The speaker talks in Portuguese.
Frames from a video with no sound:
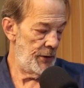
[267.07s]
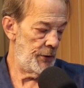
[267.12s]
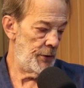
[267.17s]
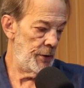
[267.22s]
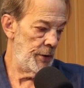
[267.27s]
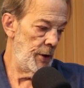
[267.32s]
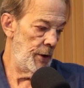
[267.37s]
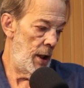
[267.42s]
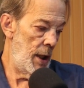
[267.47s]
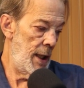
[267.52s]

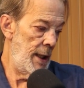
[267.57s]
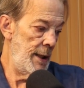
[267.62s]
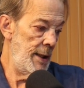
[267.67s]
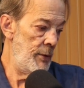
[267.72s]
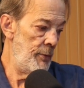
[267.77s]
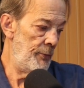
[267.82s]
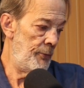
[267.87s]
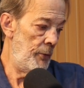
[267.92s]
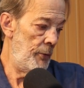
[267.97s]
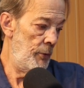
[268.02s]
assim. Aí
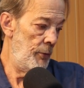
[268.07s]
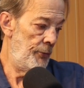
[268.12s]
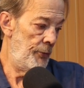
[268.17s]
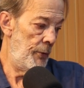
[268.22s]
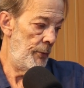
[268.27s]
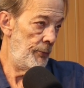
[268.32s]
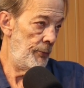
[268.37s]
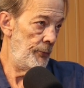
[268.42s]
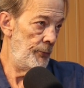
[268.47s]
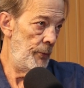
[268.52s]
eu, eu
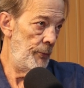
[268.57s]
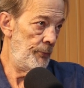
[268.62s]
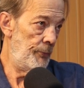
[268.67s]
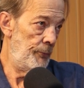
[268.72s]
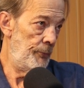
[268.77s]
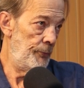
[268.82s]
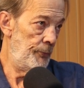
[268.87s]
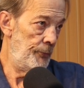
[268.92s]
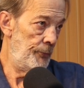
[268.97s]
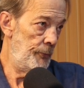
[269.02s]

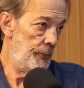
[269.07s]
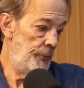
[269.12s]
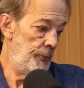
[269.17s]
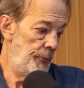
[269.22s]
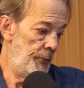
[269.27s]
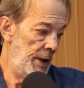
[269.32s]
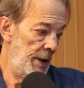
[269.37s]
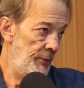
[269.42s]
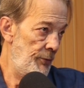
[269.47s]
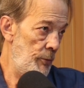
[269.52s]

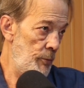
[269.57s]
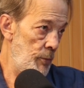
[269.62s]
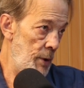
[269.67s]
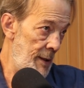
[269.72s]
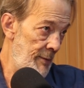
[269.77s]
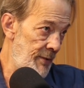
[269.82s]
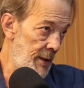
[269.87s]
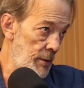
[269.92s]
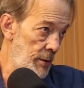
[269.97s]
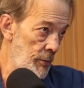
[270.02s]
Falei, vamos
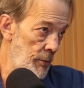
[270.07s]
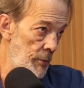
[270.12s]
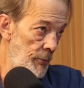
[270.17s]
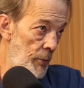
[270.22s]
gravar,